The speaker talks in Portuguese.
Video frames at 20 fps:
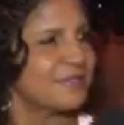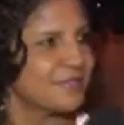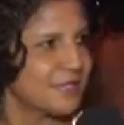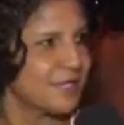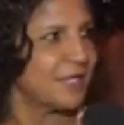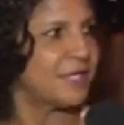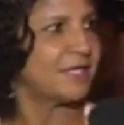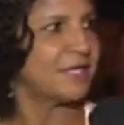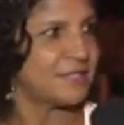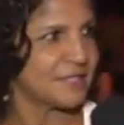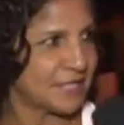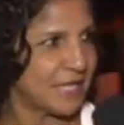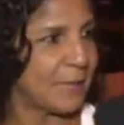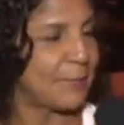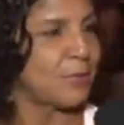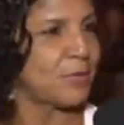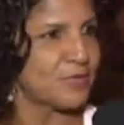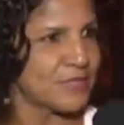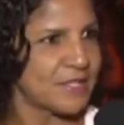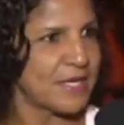Sim,
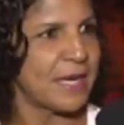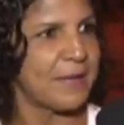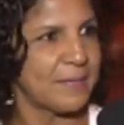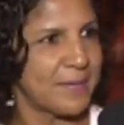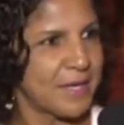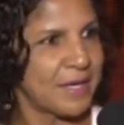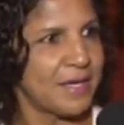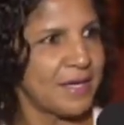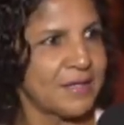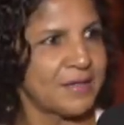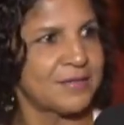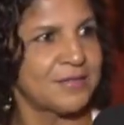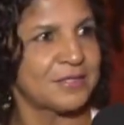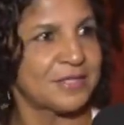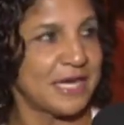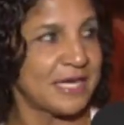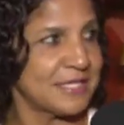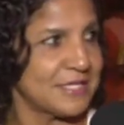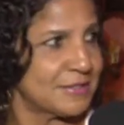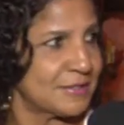sempre usei branco,
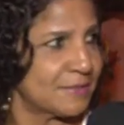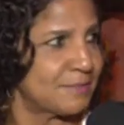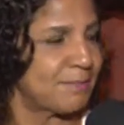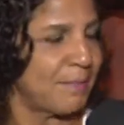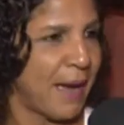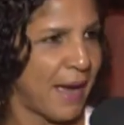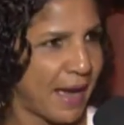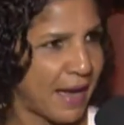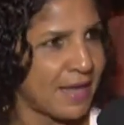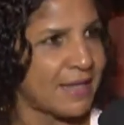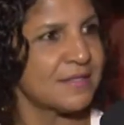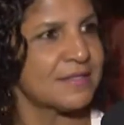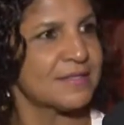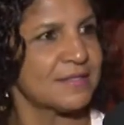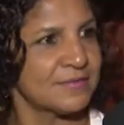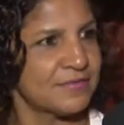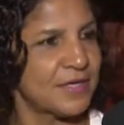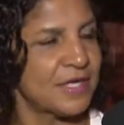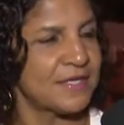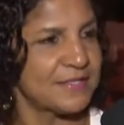traz
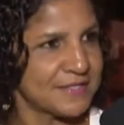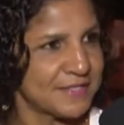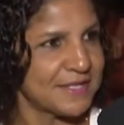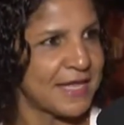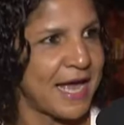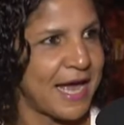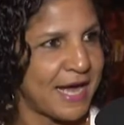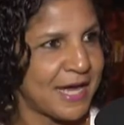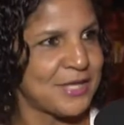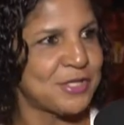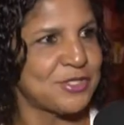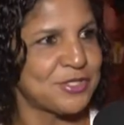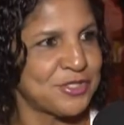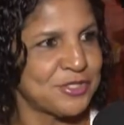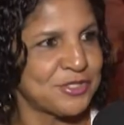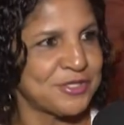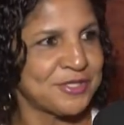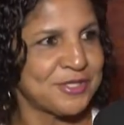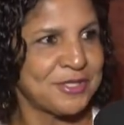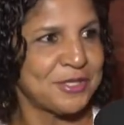paz, felicidade.
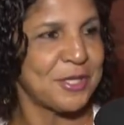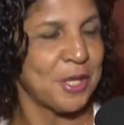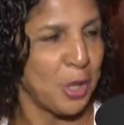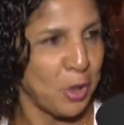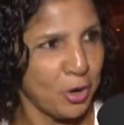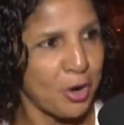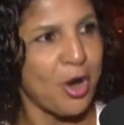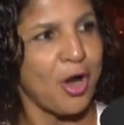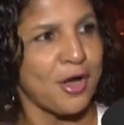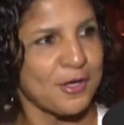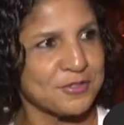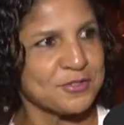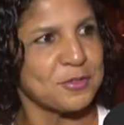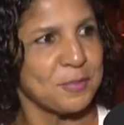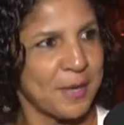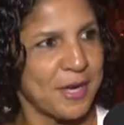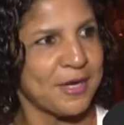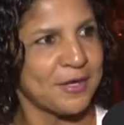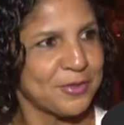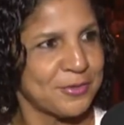Eu gosto
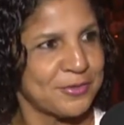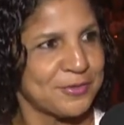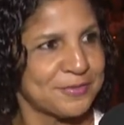de branco.